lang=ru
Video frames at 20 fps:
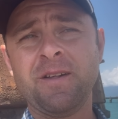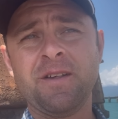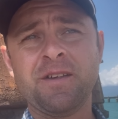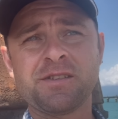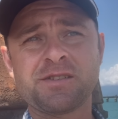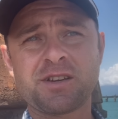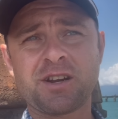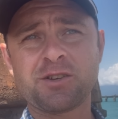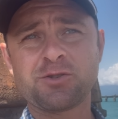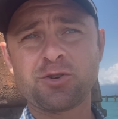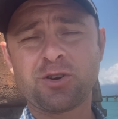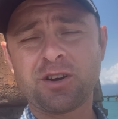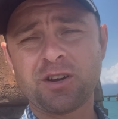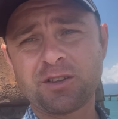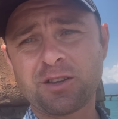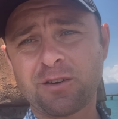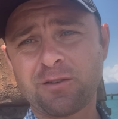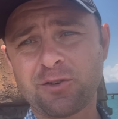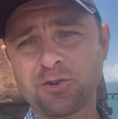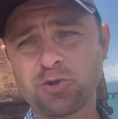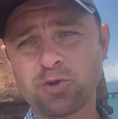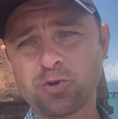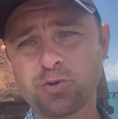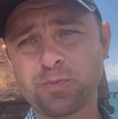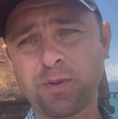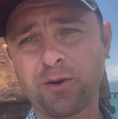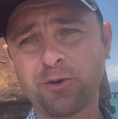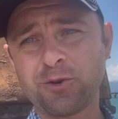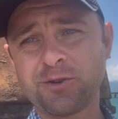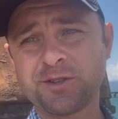сразу хейтеров хочу
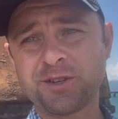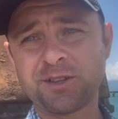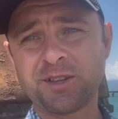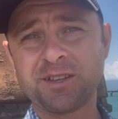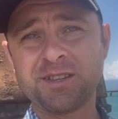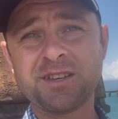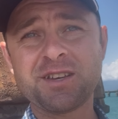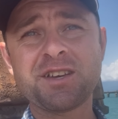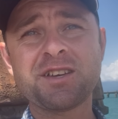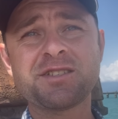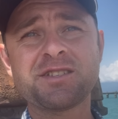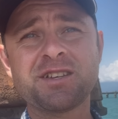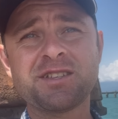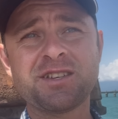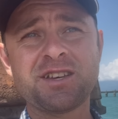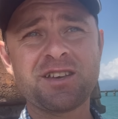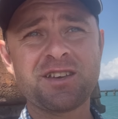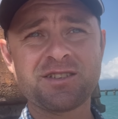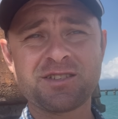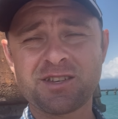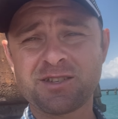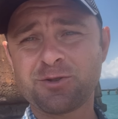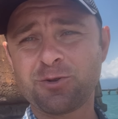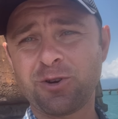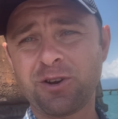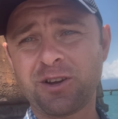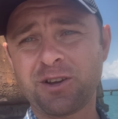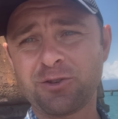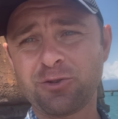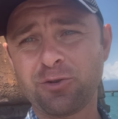успокоить, это не за деньги со
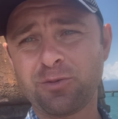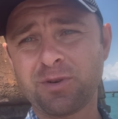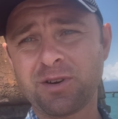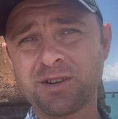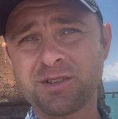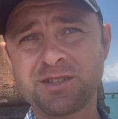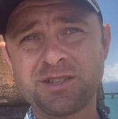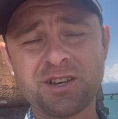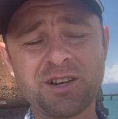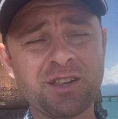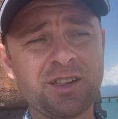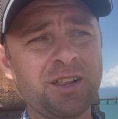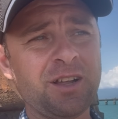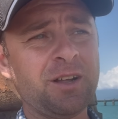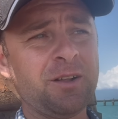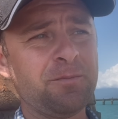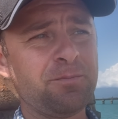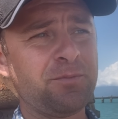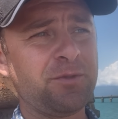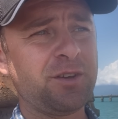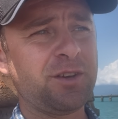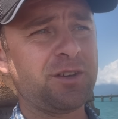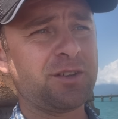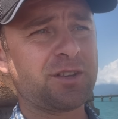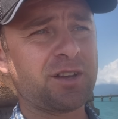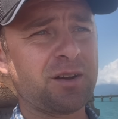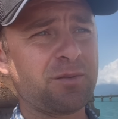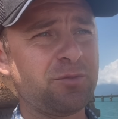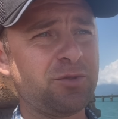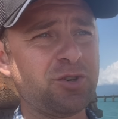столика добрых дел и
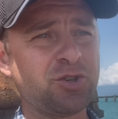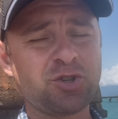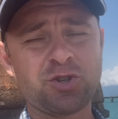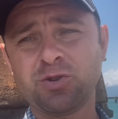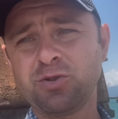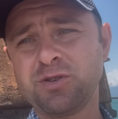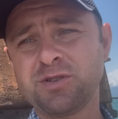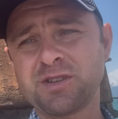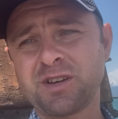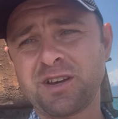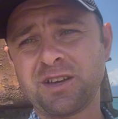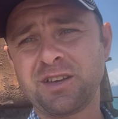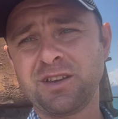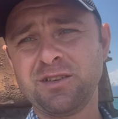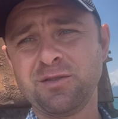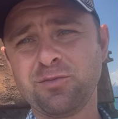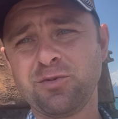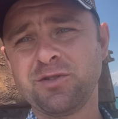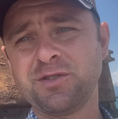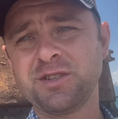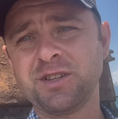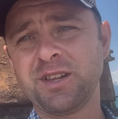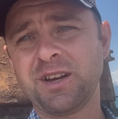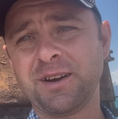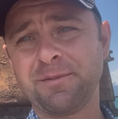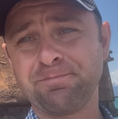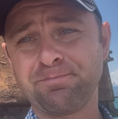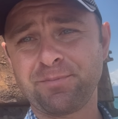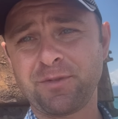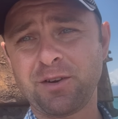там еще не за какие-нибудь
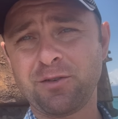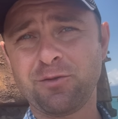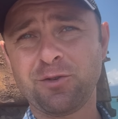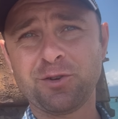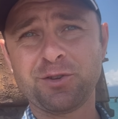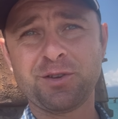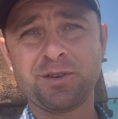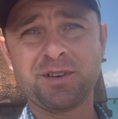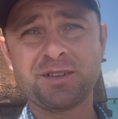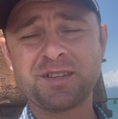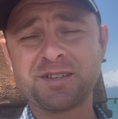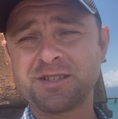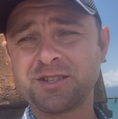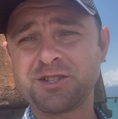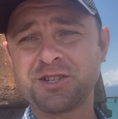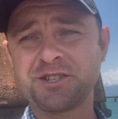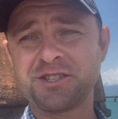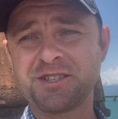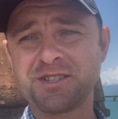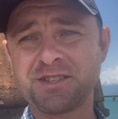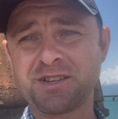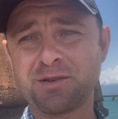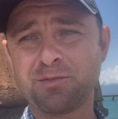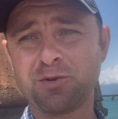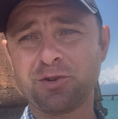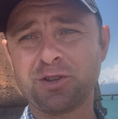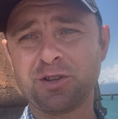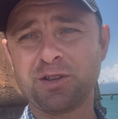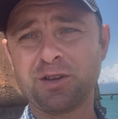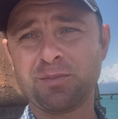дела, вот, это за честно
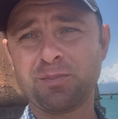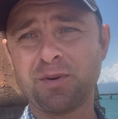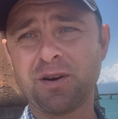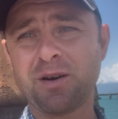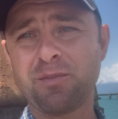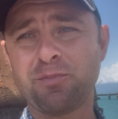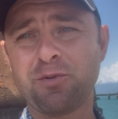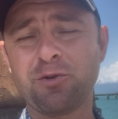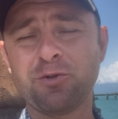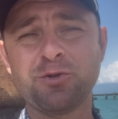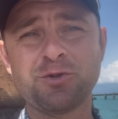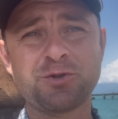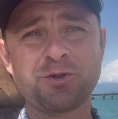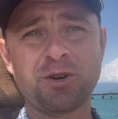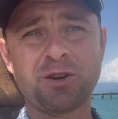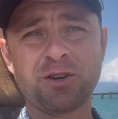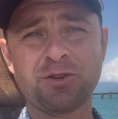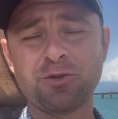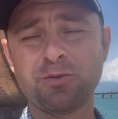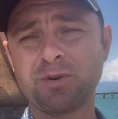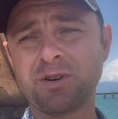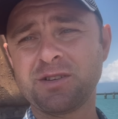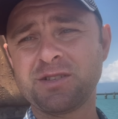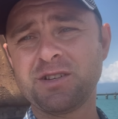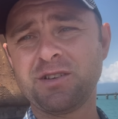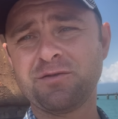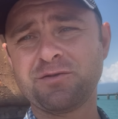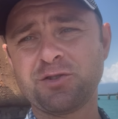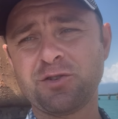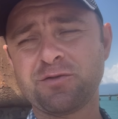заработанное. По поводу столько добрых
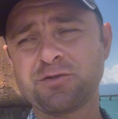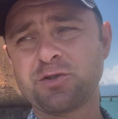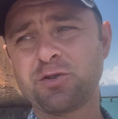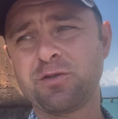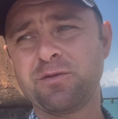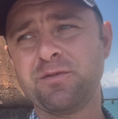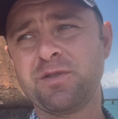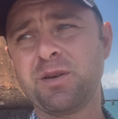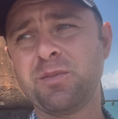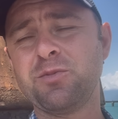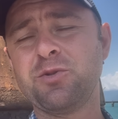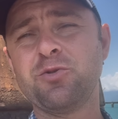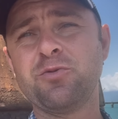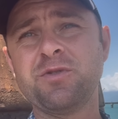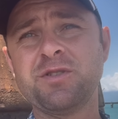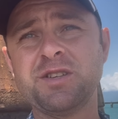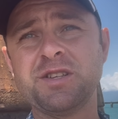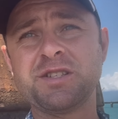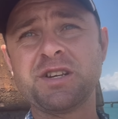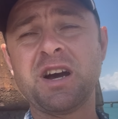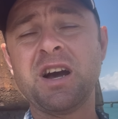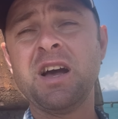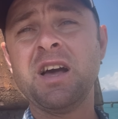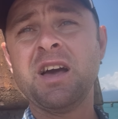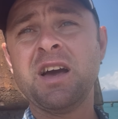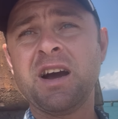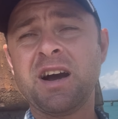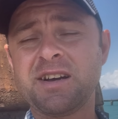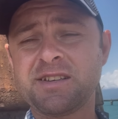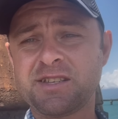дел все в скором времени увидите.
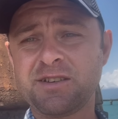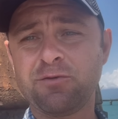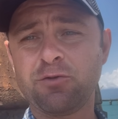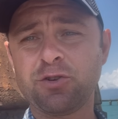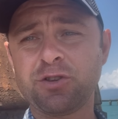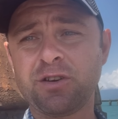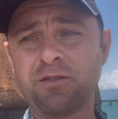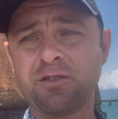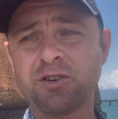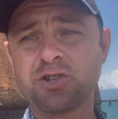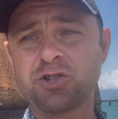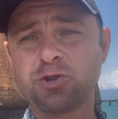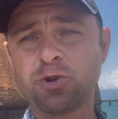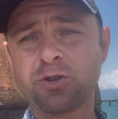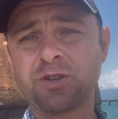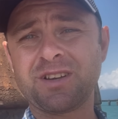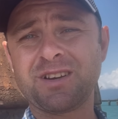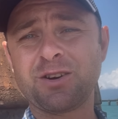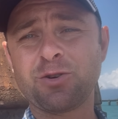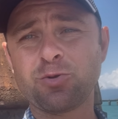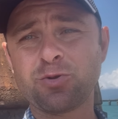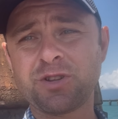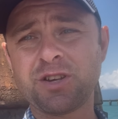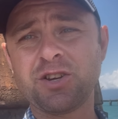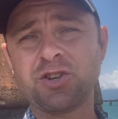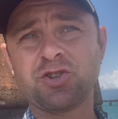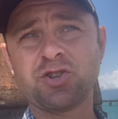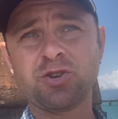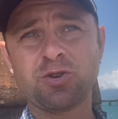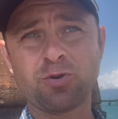А сегодня вас ждет
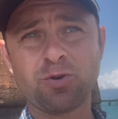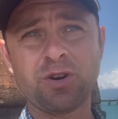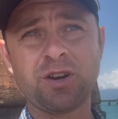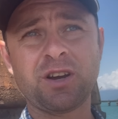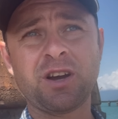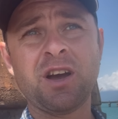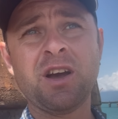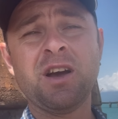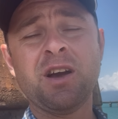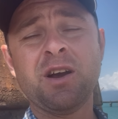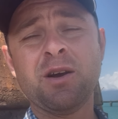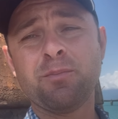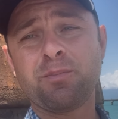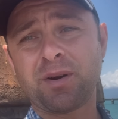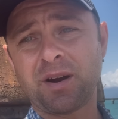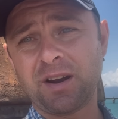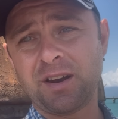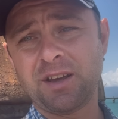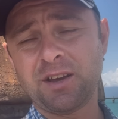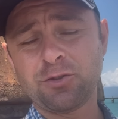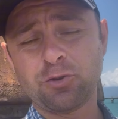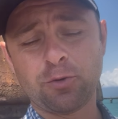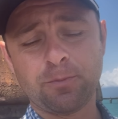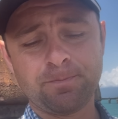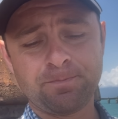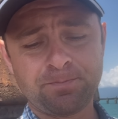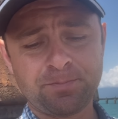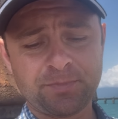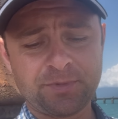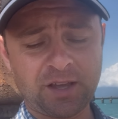крутейший ролик про Лену,
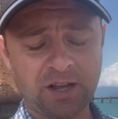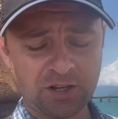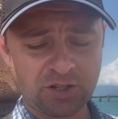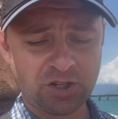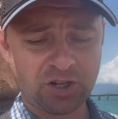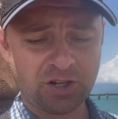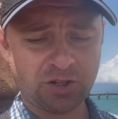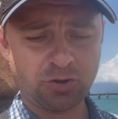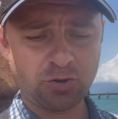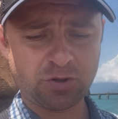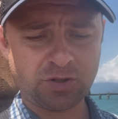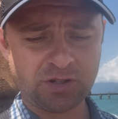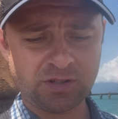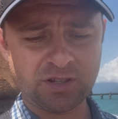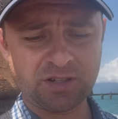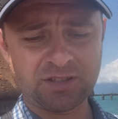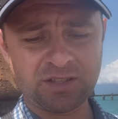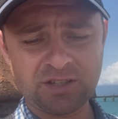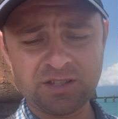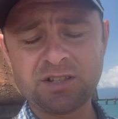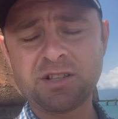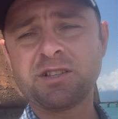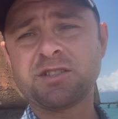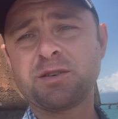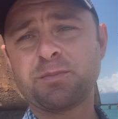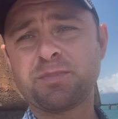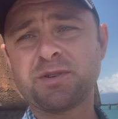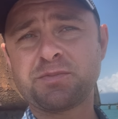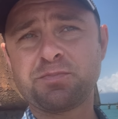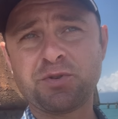также хочу сказать, не
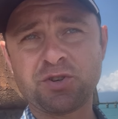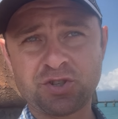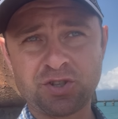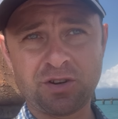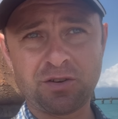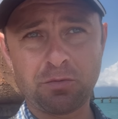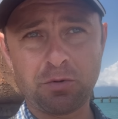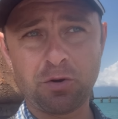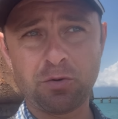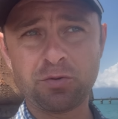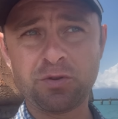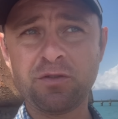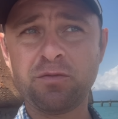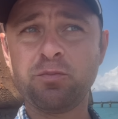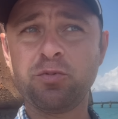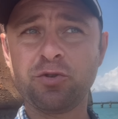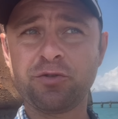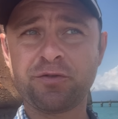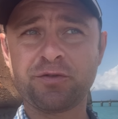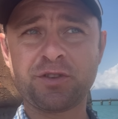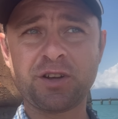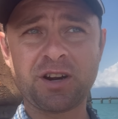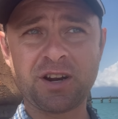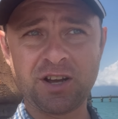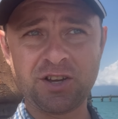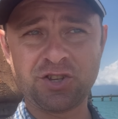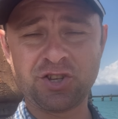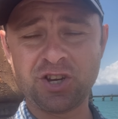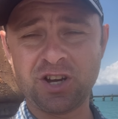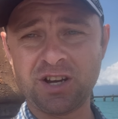делайте поспешных выводов, будет
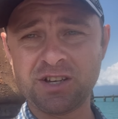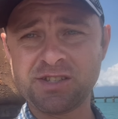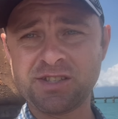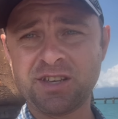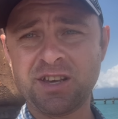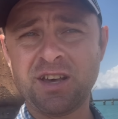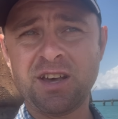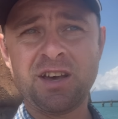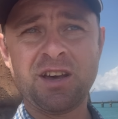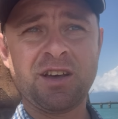вторая часть.